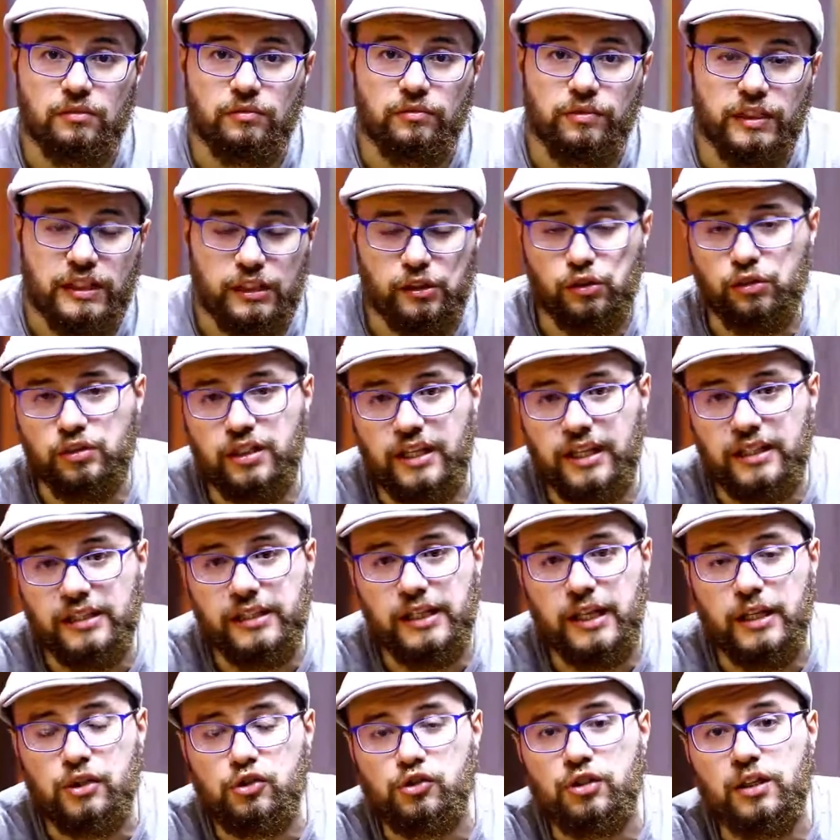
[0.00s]
فيديو تاني
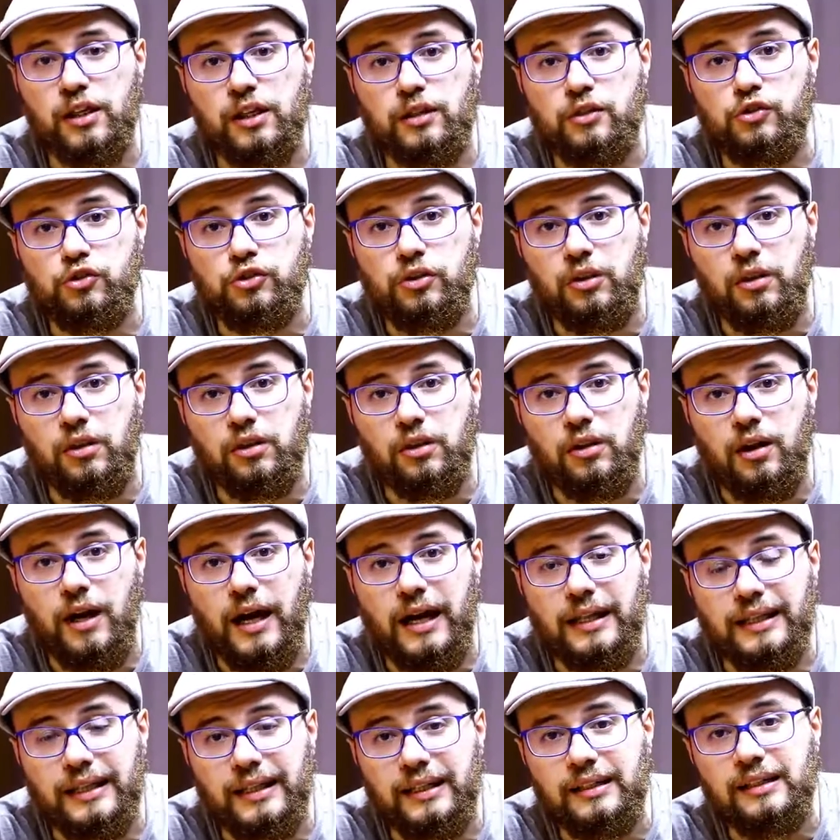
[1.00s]
هشتغل ان شاء الله
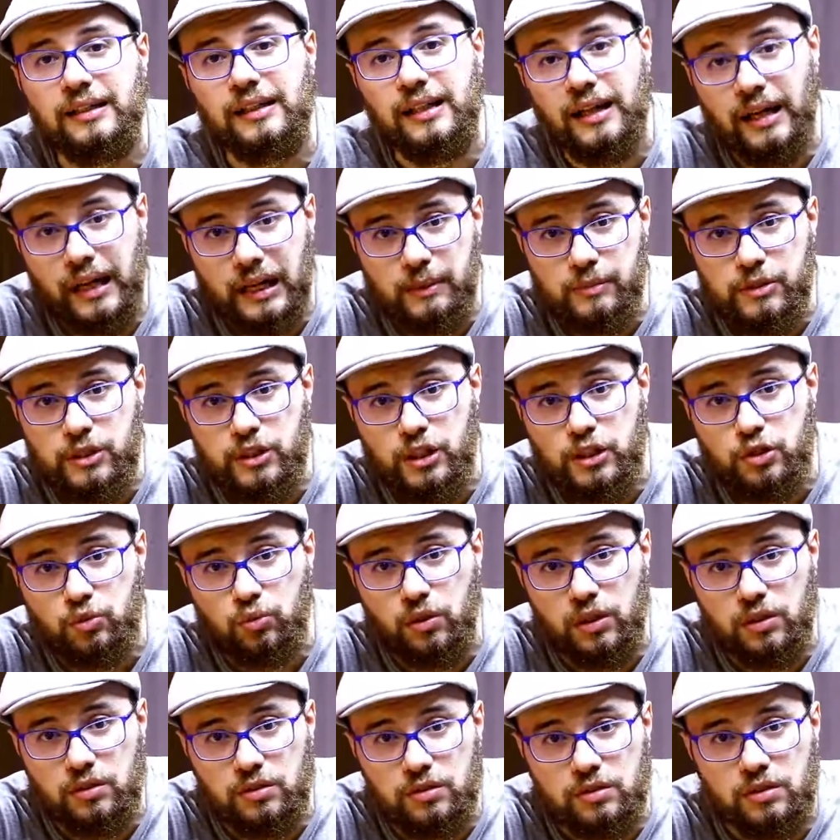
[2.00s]
على خمس
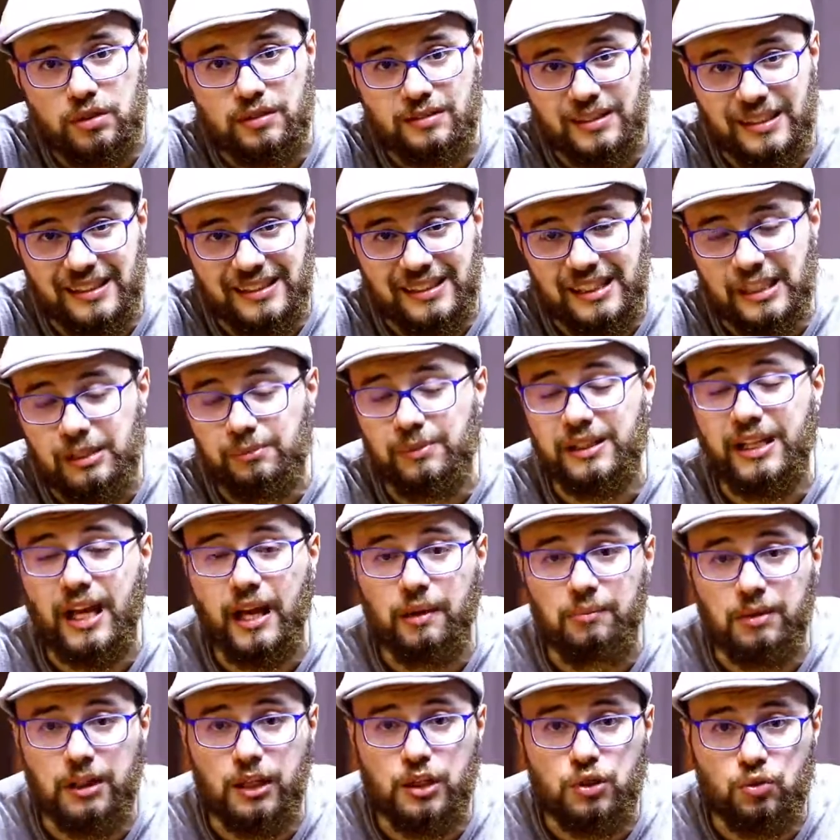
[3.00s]
اصوات تانيين من
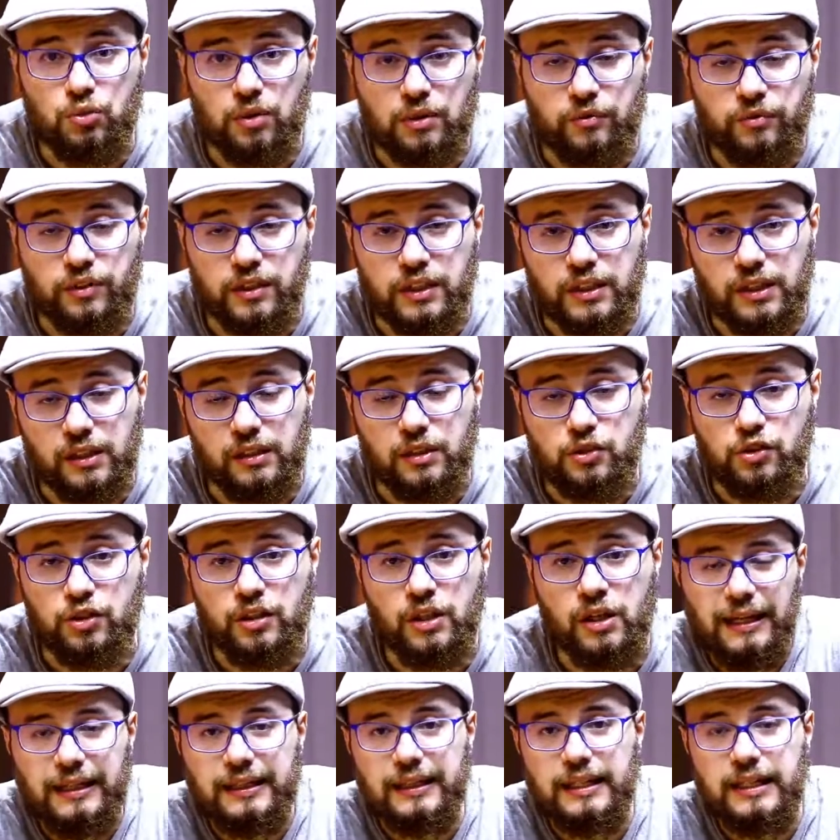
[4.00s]
اهم الاصوات في الانجليش
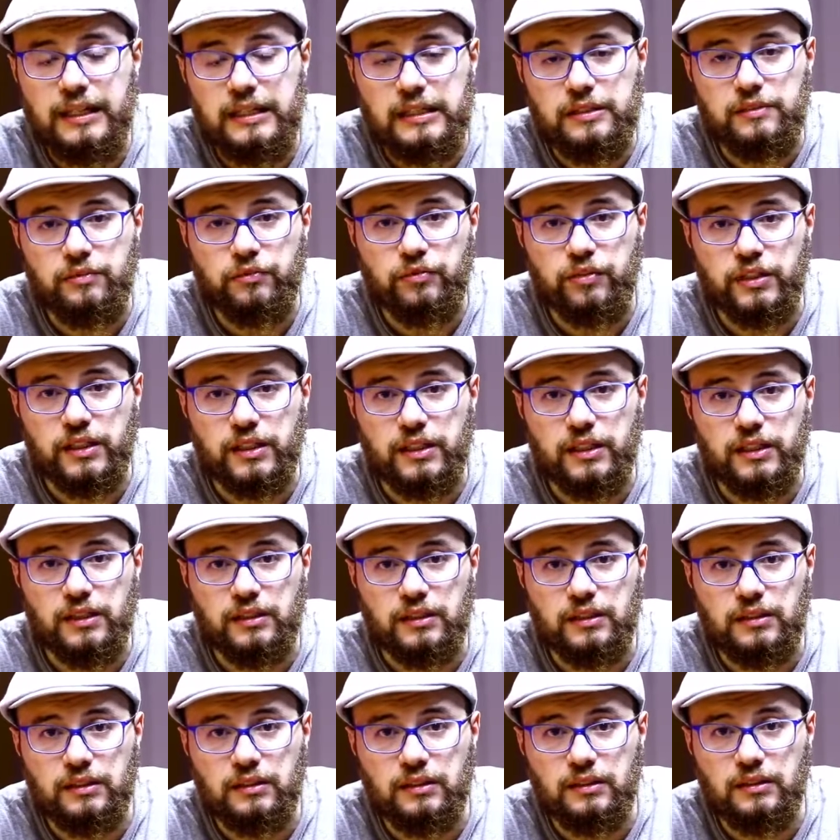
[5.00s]
هتلاقي في آه،
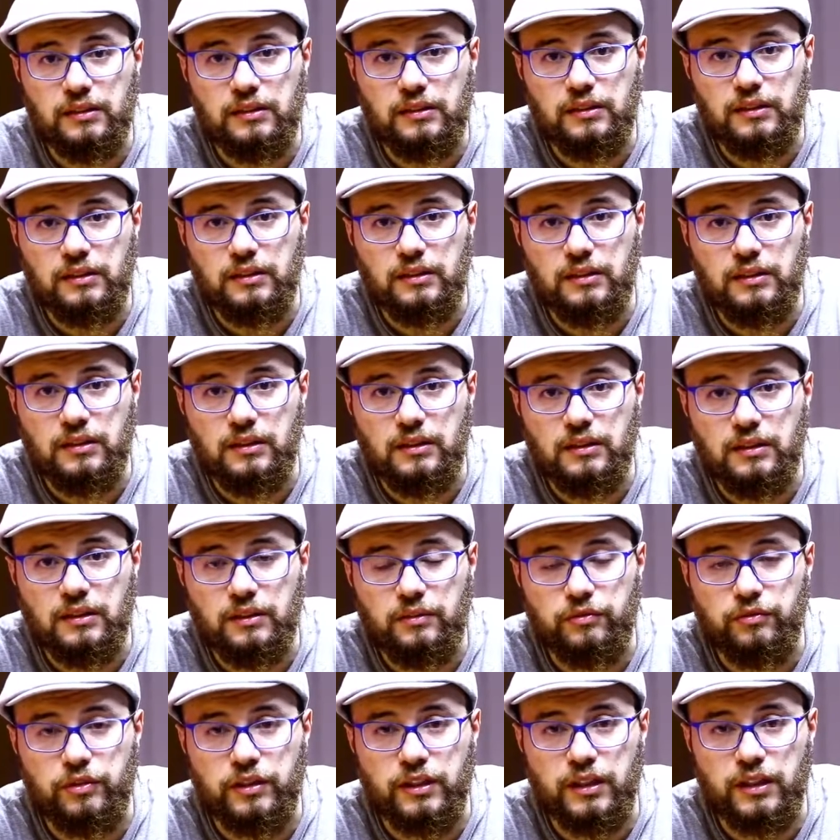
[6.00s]
آه،
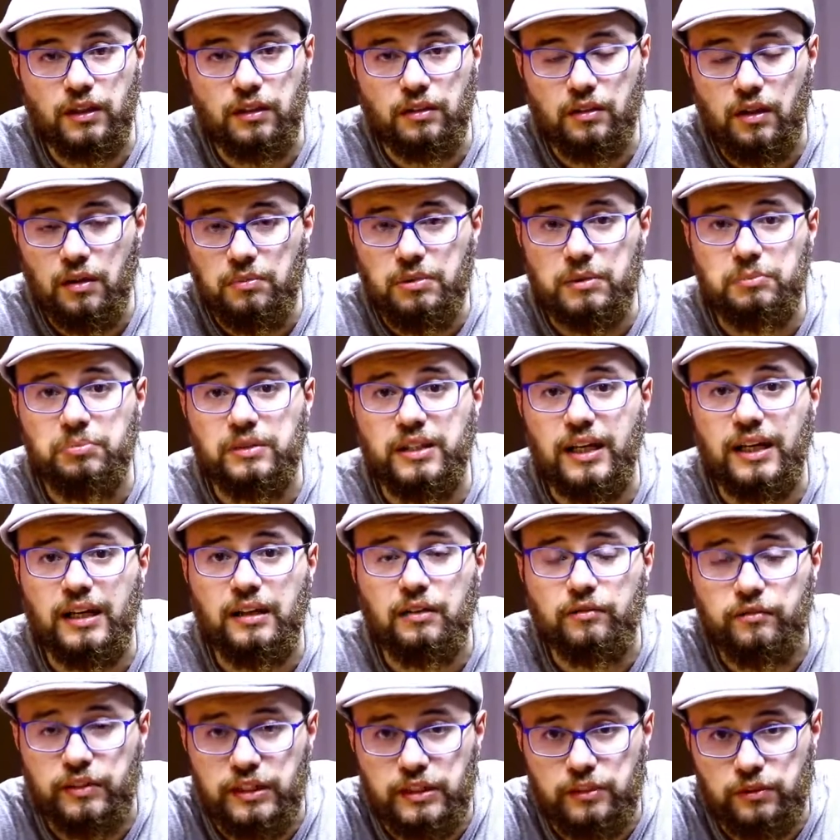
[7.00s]
في الرابط بتاع
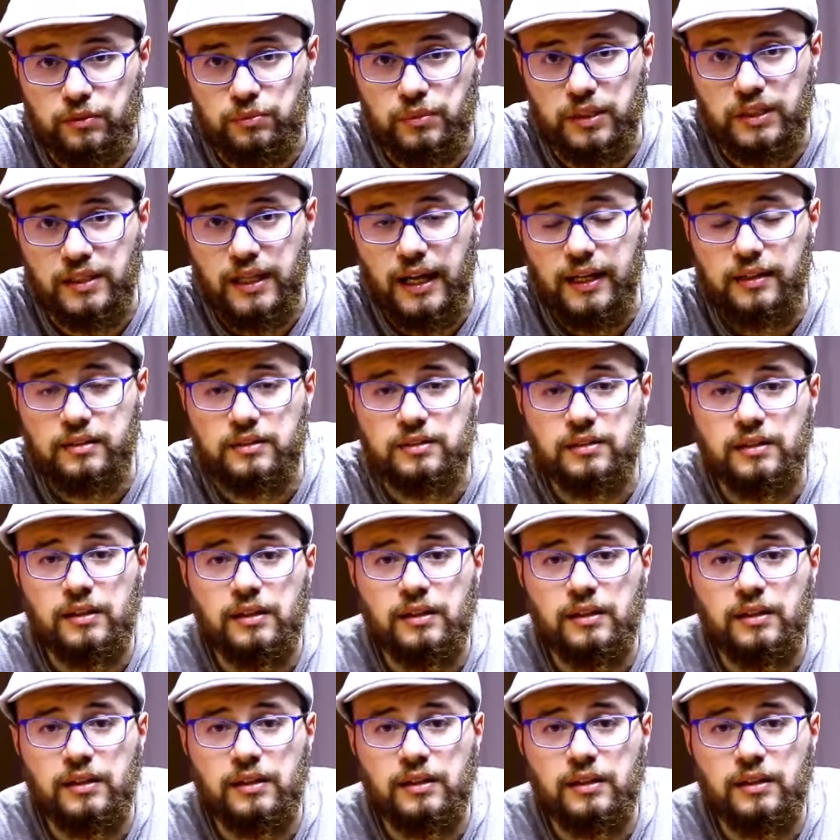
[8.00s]
الفيديو من تحت